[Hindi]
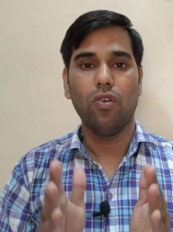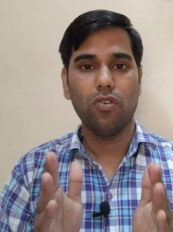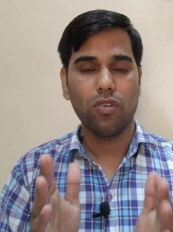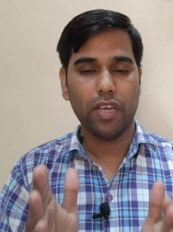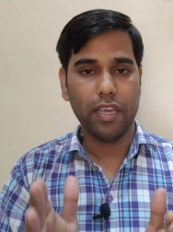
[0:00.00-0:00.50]

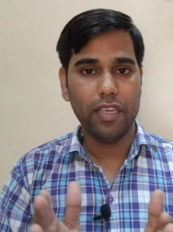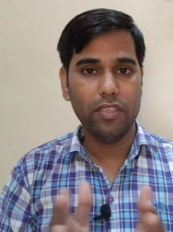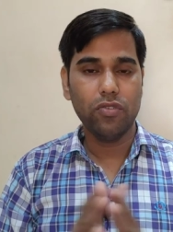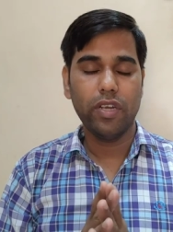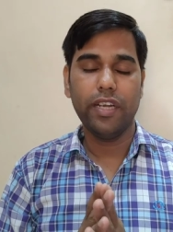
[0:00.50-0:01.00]
और
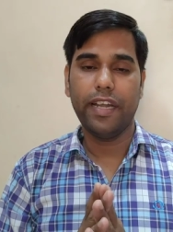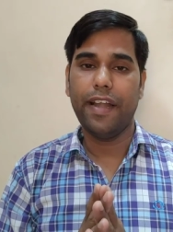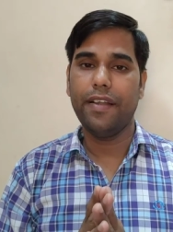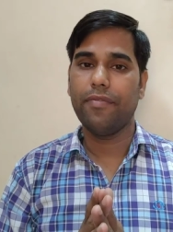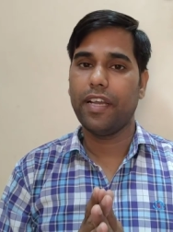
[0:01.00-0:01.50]
कहीं जो है
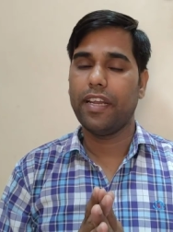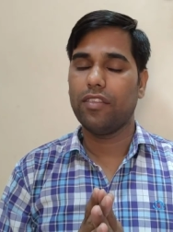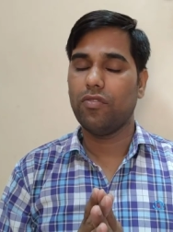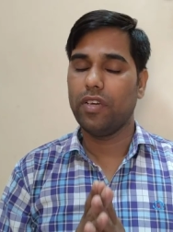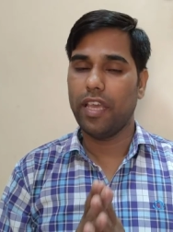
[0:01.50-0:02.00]
डेंट
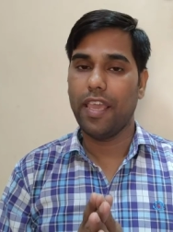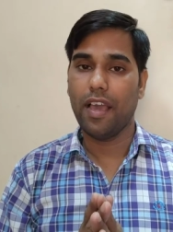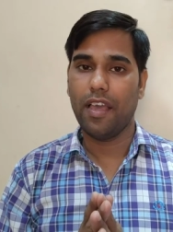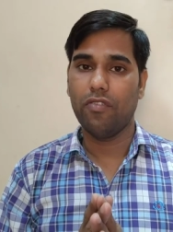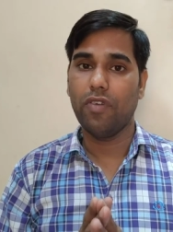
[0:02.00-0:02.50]
वगैरह तो
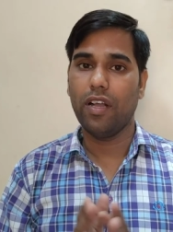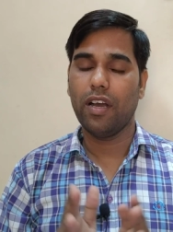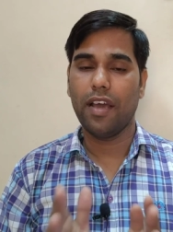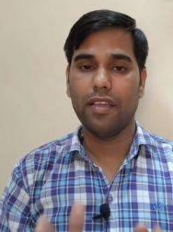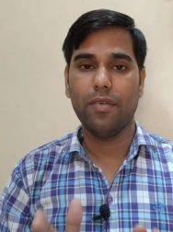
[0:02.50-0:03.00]
नहीं आया हुआ
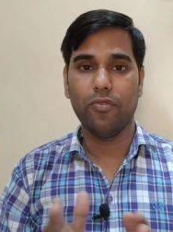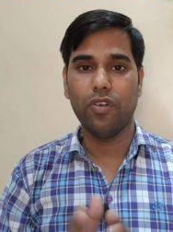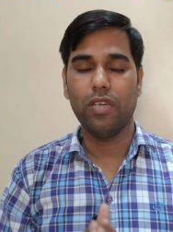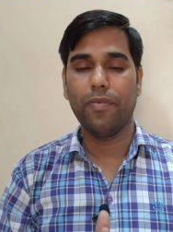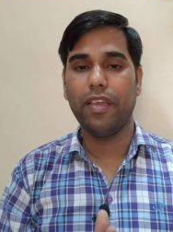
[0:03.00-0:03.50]
कार की
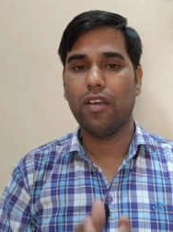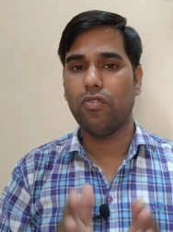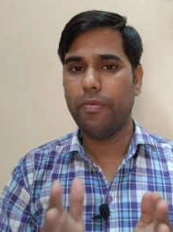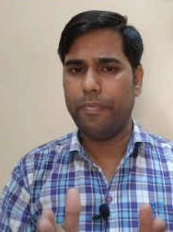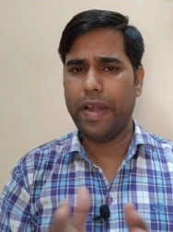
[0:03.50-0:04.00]
बॉडी पर या
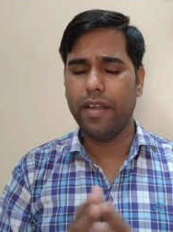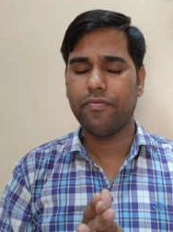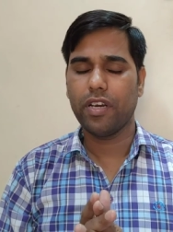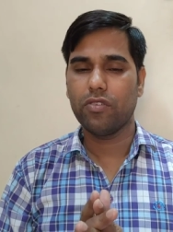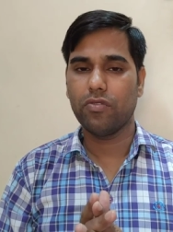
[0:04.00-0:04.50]
कोई
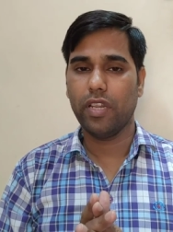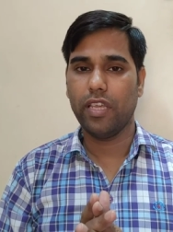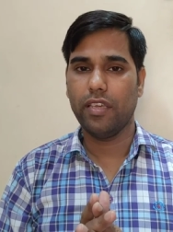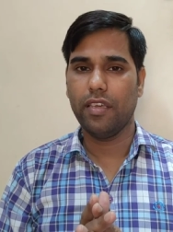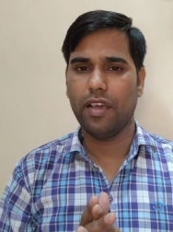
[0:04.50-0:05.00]
पेंट वर्क तो
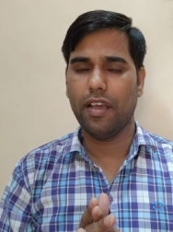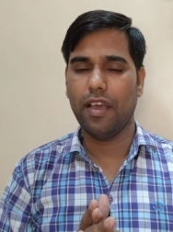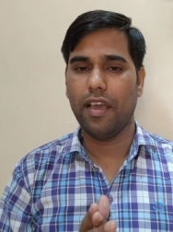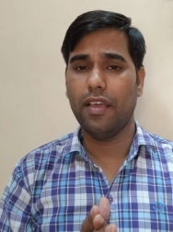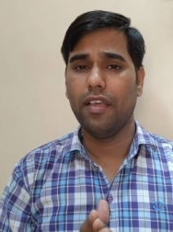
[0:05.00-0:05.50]
नहीं किया
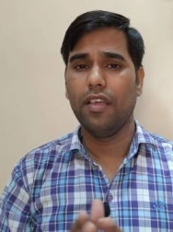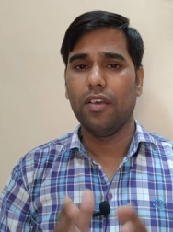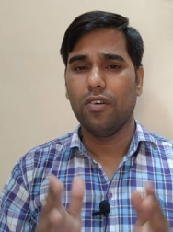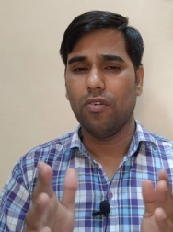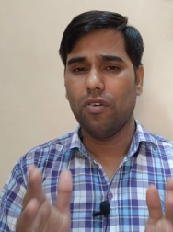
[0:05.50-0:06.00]
गया है
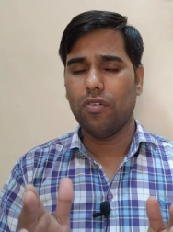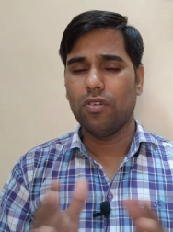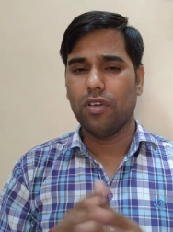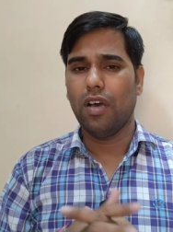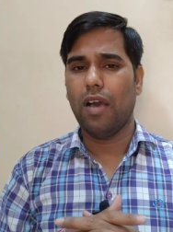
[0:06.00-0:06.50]

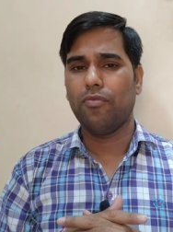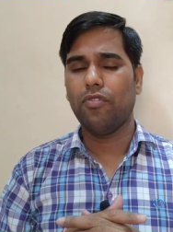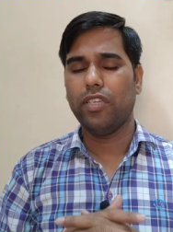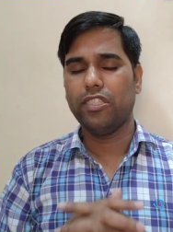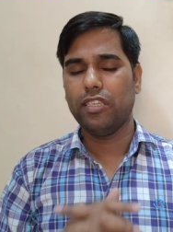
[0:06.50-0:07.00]
और
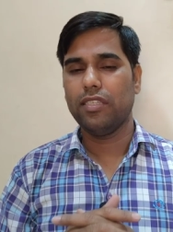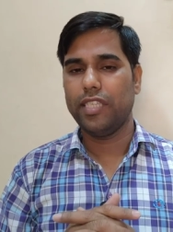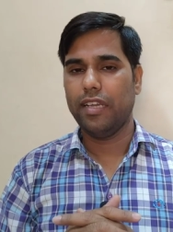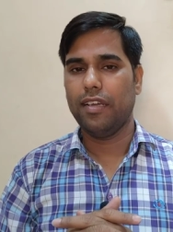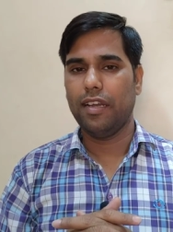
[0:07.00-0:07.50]
आपको अच्छे
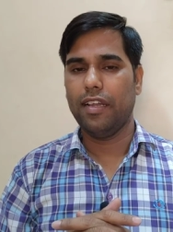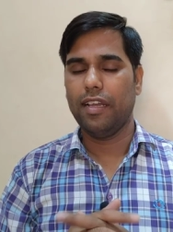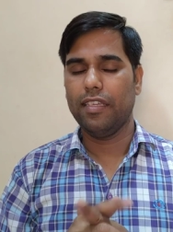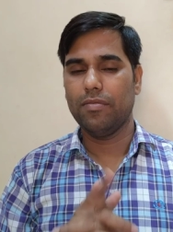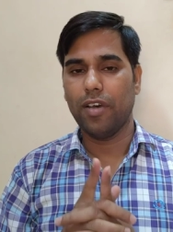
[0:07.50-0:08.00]
से चेक कर
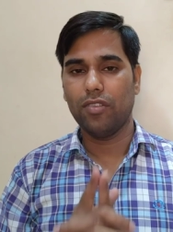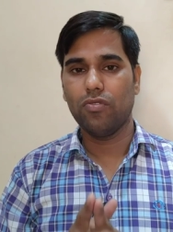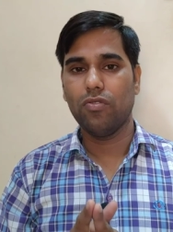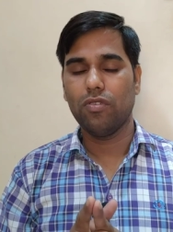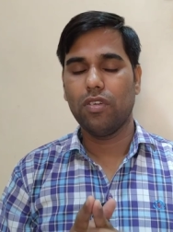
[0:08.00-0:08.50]
लेना है इस
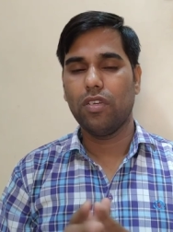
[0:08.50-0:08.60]
बात को